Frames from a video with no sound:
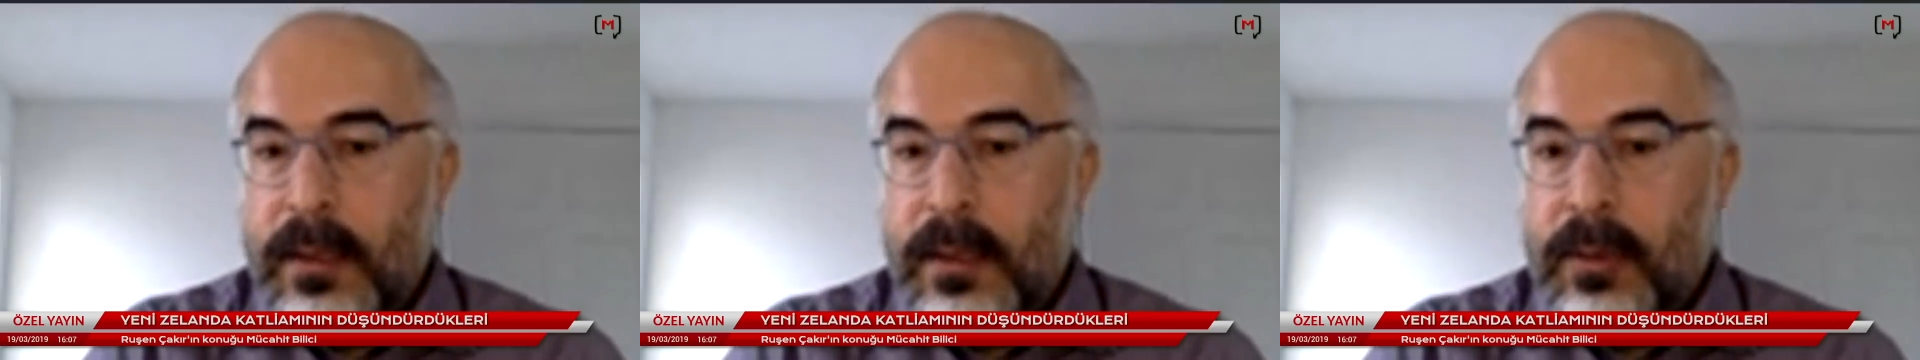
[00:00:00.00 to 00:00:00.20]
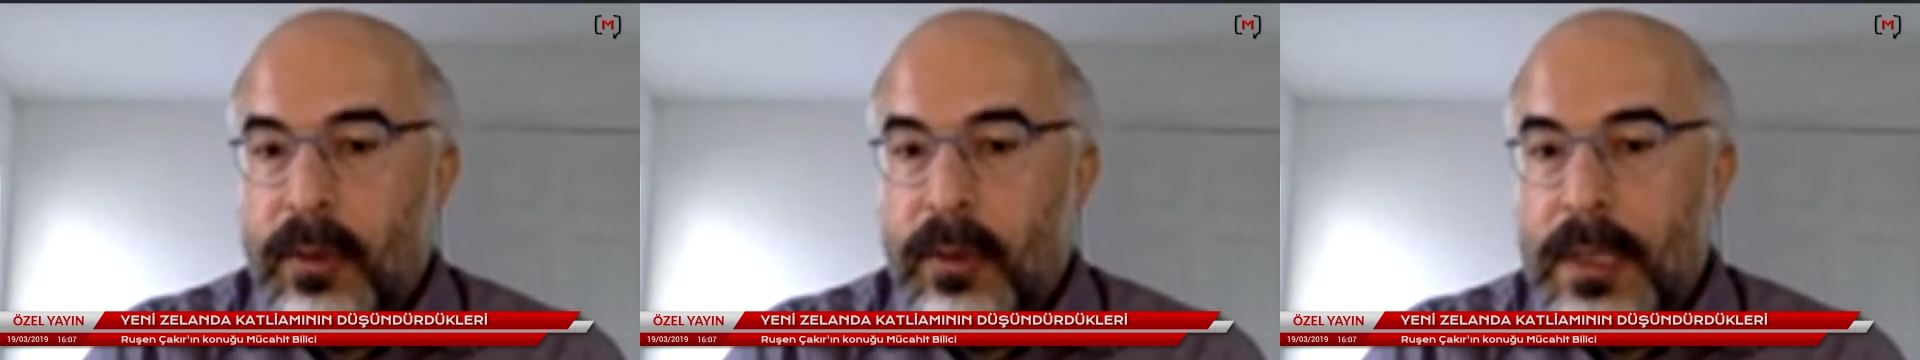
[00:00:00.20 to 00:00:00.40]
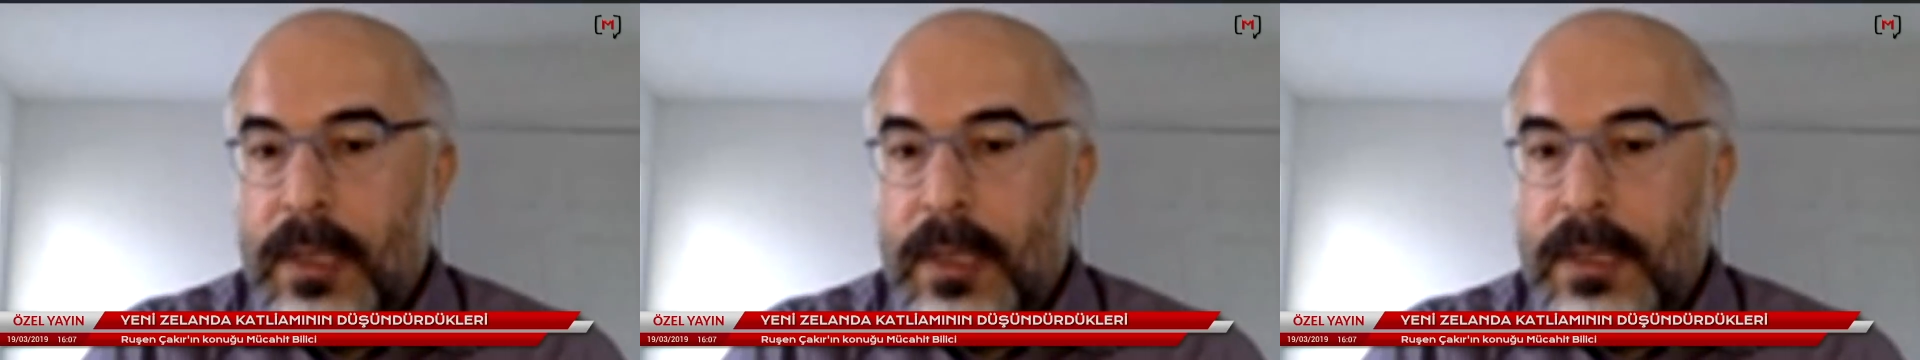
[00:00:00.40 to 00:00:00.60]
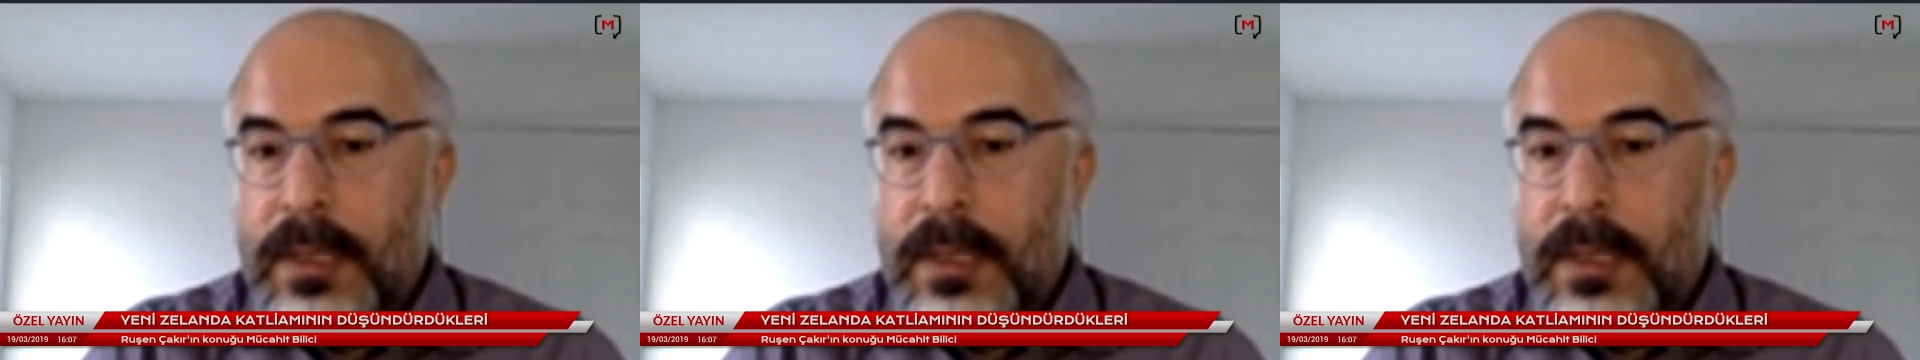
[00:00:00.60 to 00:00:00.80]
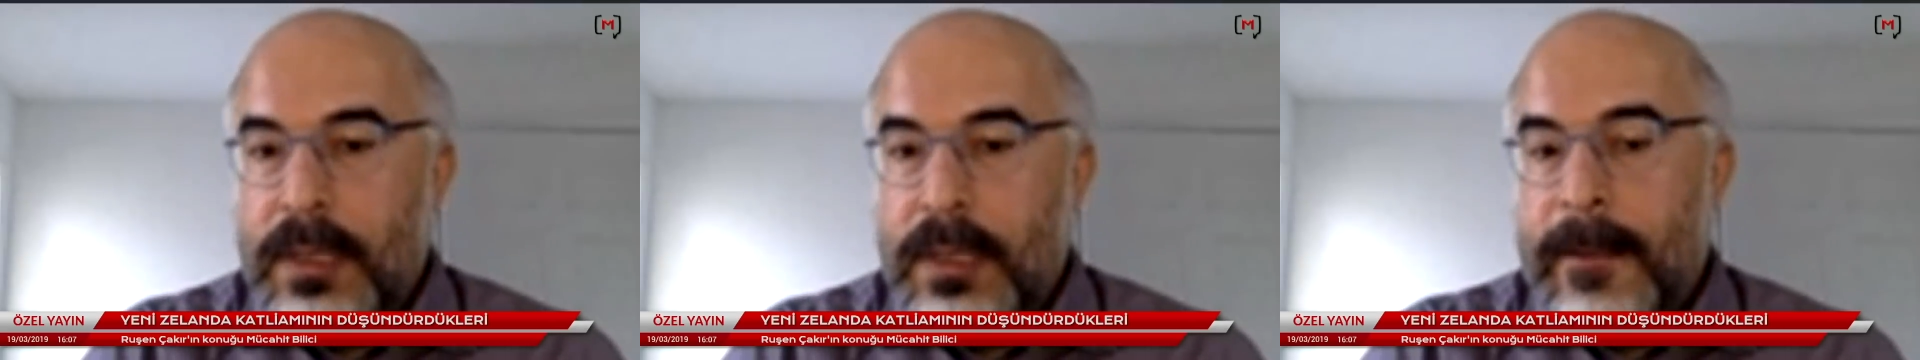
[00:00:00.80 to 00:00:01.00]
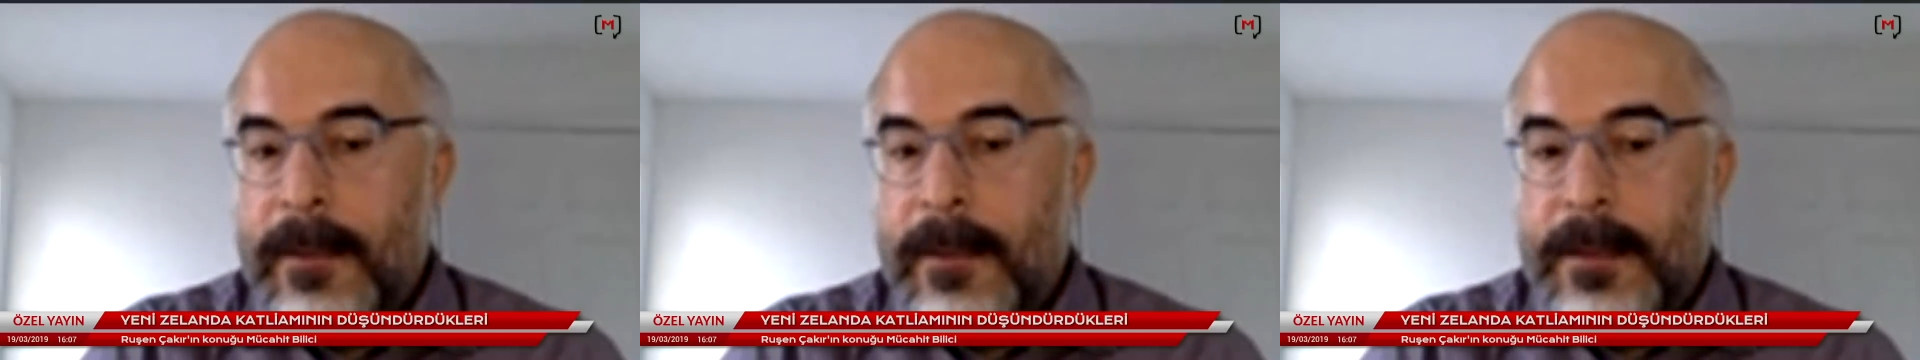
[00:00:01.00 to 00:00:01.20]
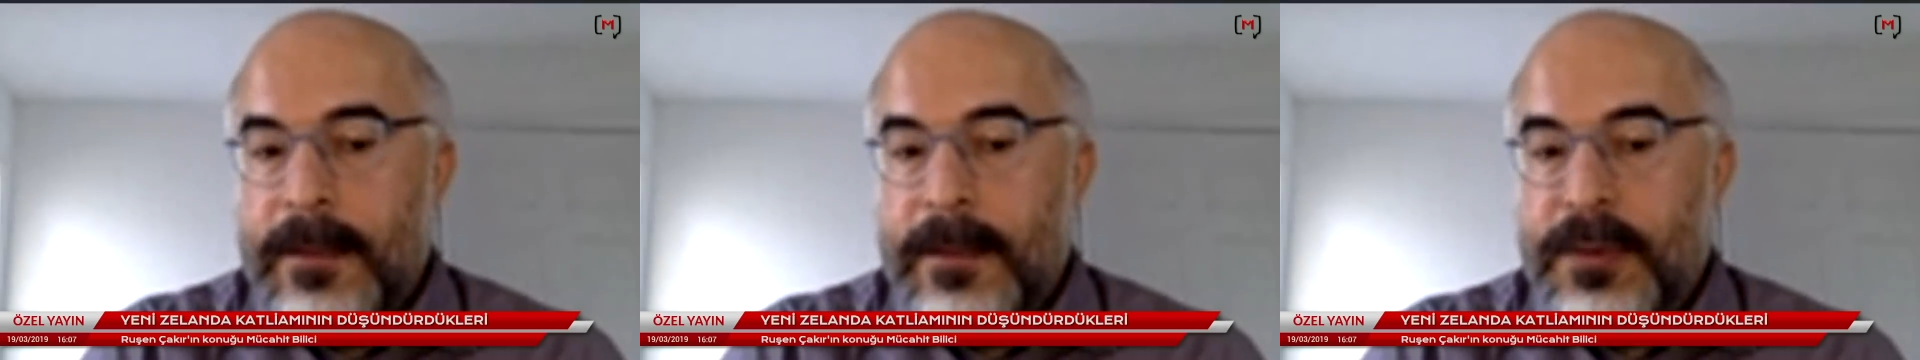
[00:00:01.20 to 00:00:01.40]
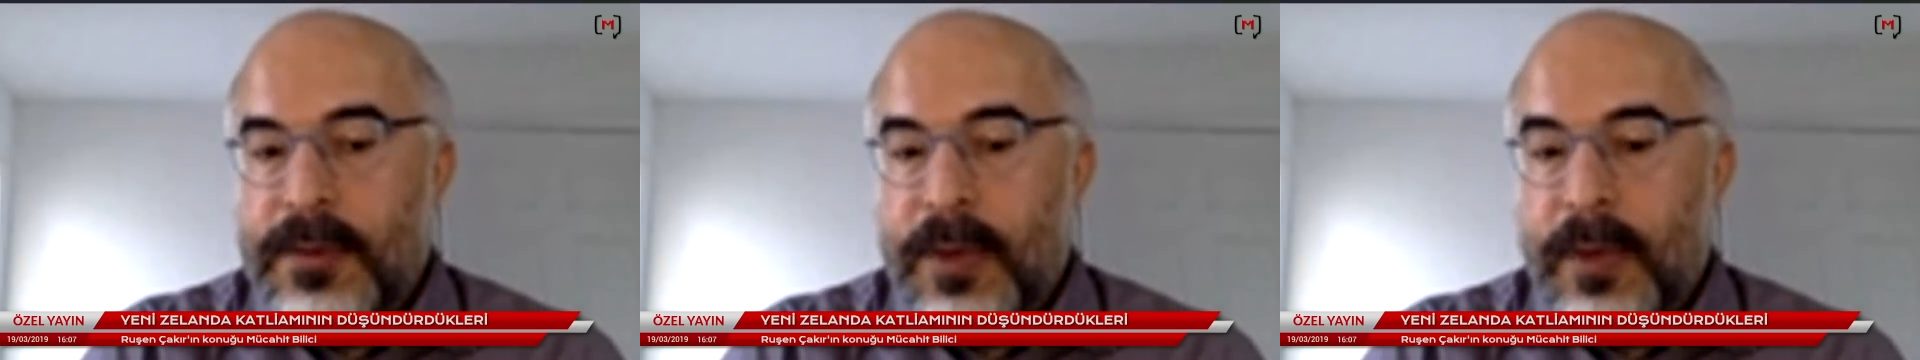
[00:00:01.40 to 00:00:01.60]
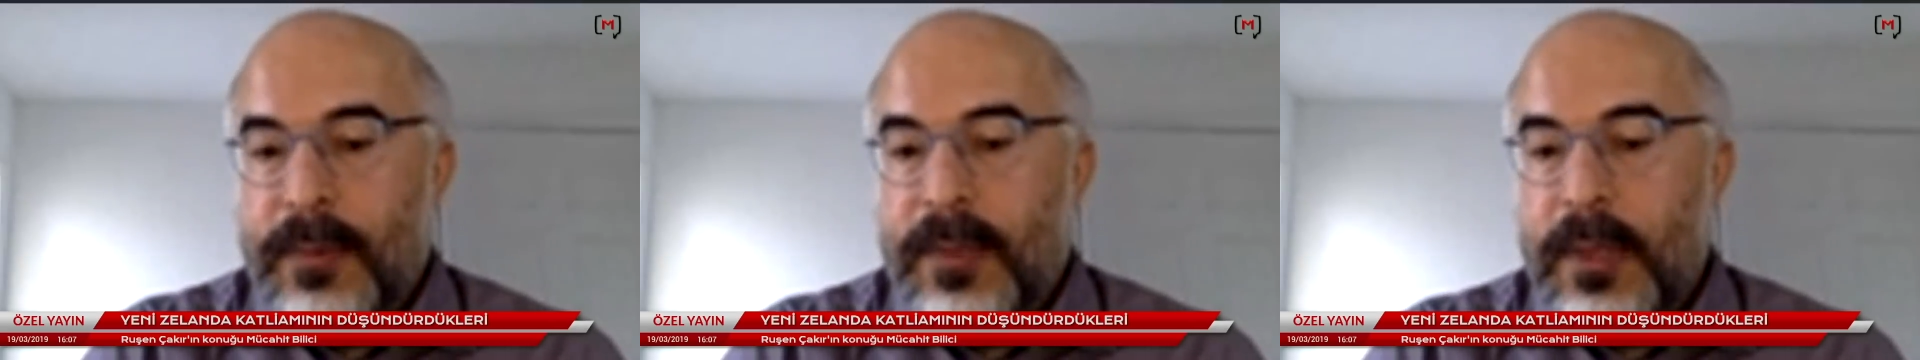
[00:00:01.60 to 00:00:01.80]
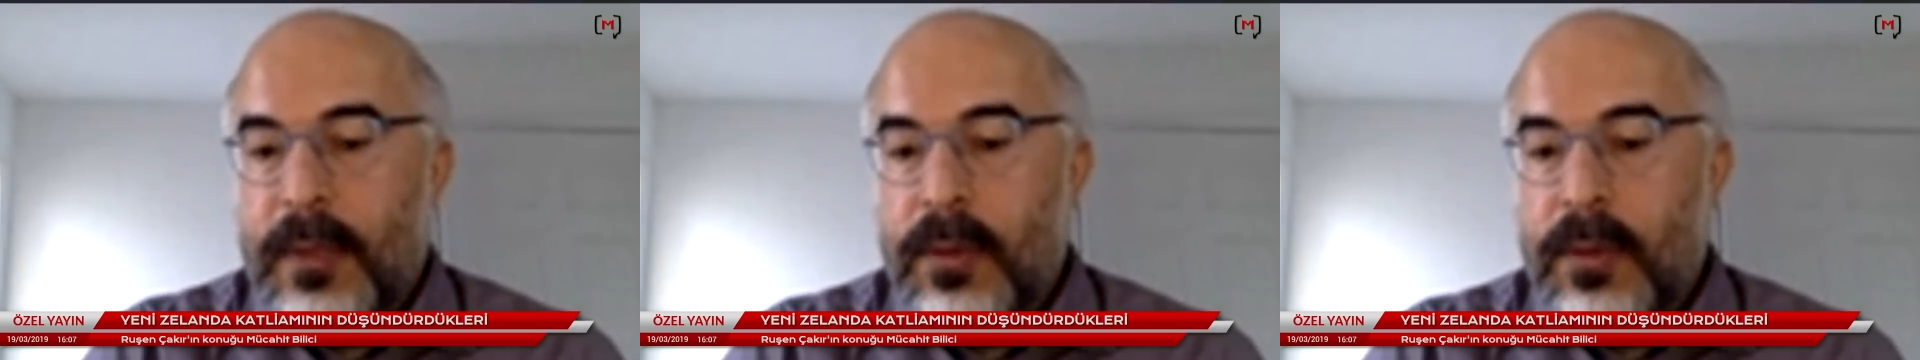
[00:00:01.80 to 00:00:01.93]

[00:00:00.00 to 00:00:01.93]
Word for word: Dolayısıyla Trump'ta